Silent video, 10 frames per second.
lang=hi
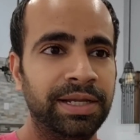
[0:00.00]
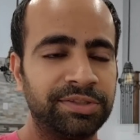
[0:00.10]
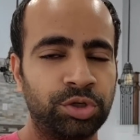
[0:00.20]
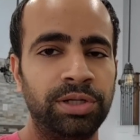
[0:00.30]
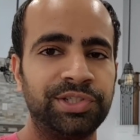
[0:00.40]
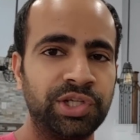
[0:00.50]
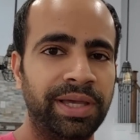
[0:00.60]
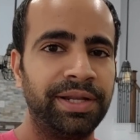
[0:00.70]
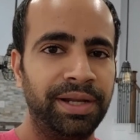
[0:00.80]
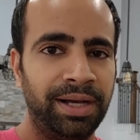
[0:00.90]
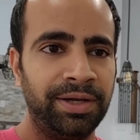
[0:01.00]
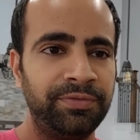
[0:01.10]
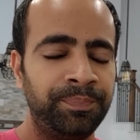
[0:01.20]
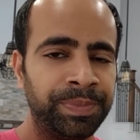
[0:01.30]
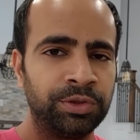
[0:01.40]
इट्स कॉल्ड चेयर एंड
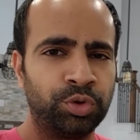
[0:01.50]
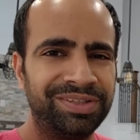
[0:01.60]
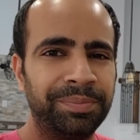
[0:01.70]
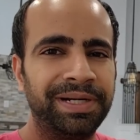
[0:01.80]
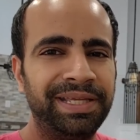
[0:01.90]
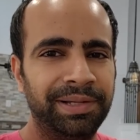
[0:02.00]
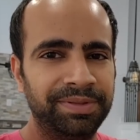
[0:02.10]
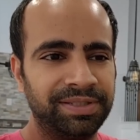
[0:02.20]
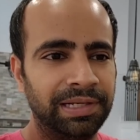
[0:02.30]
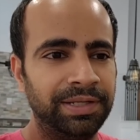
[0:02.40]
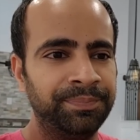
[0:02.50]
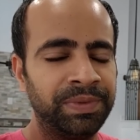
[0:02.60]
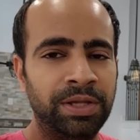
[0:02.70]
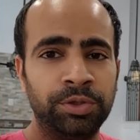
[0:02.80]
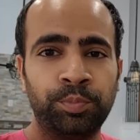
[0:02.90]
हाफ थोड़ी सी बड़ी है बेसिकली
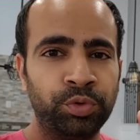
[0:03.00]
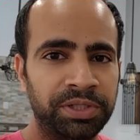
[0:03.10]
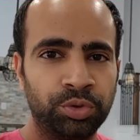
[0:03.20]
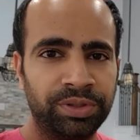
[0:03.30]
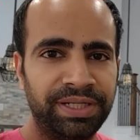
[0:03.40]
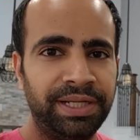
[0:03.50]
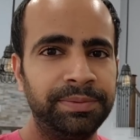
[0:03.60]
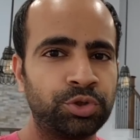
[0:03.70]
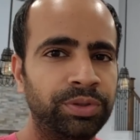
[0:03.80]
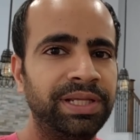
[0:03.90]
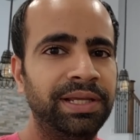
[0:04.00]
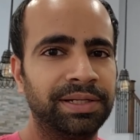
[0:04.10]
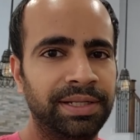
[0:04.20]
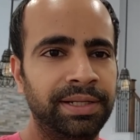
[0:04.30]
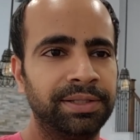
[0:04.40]
पूरी दो नहीं है छोटी
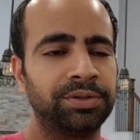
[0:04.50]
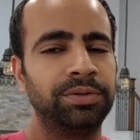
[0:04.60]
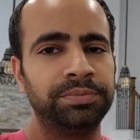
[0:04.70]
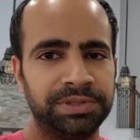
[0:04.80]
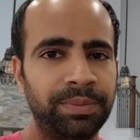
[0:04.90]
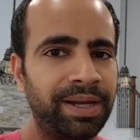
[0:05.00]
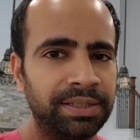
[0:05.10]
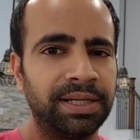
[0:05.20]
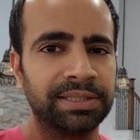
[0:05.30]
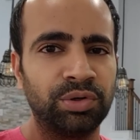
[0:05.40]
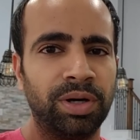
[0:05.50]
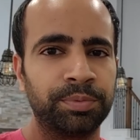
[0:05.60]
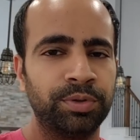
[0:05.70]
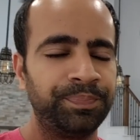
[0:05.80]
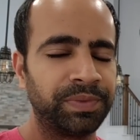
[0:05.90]
एक नहीं है तो जब आएगा दिखाता हूँ
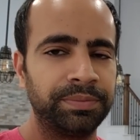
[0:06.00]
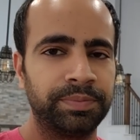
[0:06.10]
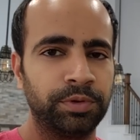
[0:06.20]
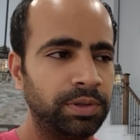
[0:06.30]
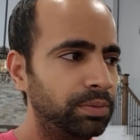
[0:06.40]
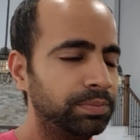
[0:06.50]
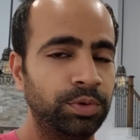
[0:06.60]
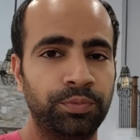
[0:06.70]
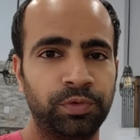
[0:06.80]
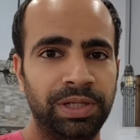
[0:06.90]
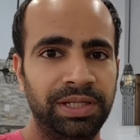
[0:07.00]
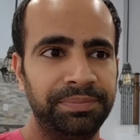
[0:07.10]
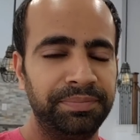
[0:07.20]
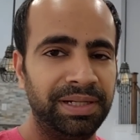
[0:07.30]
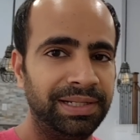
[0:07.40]
आपको तो होपफुली
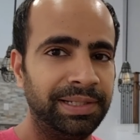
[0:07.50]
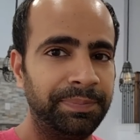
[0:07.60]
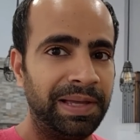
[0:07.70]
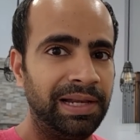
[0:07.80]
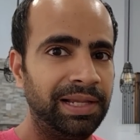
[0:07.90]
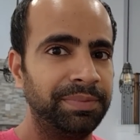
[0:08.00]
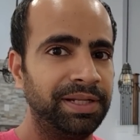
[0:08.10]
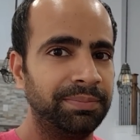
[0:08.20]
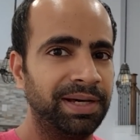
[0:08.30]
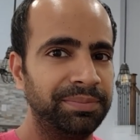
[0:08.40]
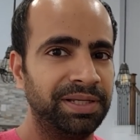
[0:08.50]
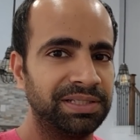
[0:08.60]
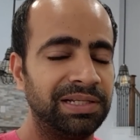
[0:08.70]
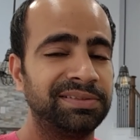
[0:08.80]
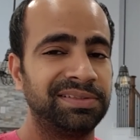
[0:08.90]
मीटिंग के पहले या मीटिंग के बाद में आ
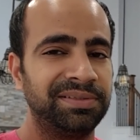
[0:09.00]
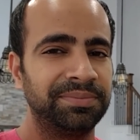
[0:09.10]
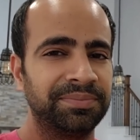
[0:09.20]
जाए